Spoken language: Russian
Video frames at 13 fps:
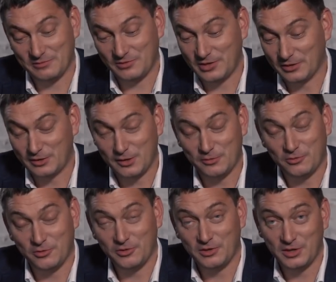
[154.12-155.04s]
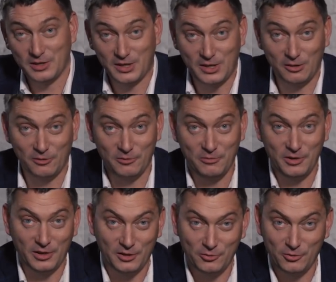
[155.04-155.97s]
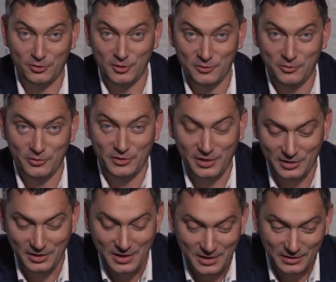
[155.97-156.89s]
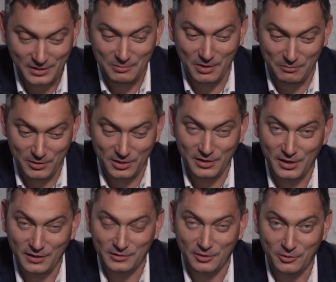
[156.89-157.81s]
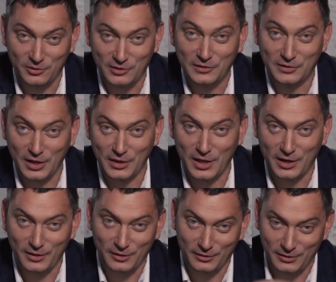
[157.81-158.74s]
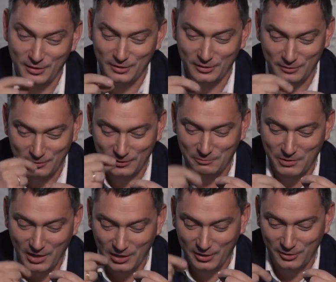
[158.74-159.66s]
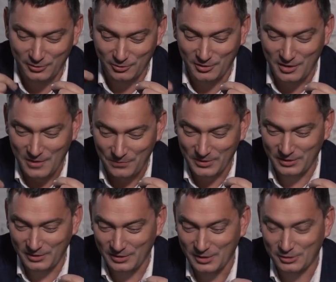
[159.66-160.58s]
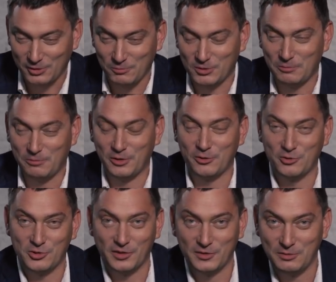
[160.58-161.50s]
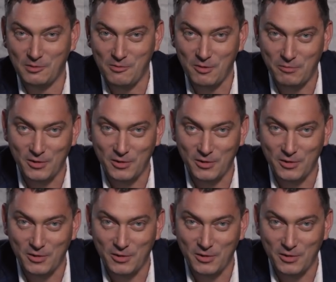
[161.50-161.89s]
взял телефон и кинул в меня. Такой телефон, знаете, не мобильный, а такой стационарный, где спиралька идет и трубка прикручена к самому